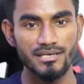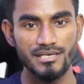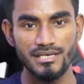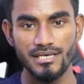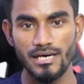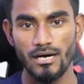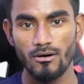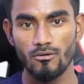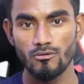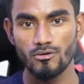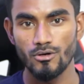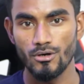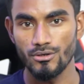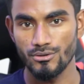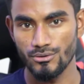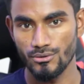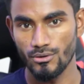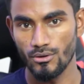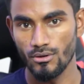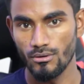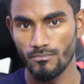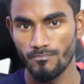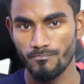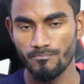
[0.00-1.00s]
ইয়াহু ডট
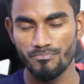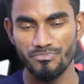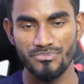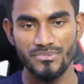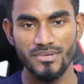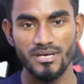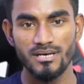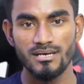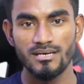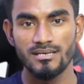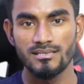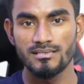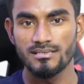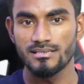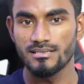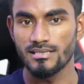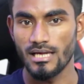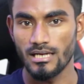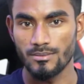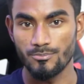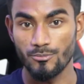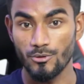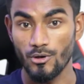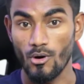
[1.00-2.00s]
কম
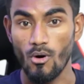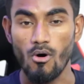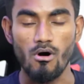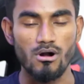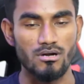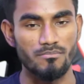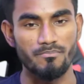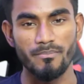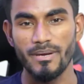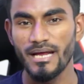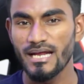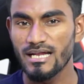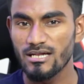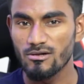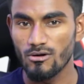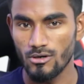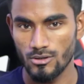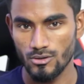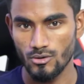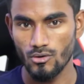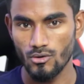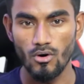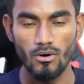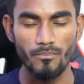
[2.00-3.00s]
তারপরে হটমেইল
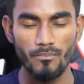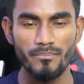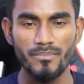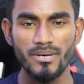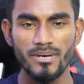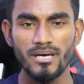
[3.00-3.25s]
ডট কম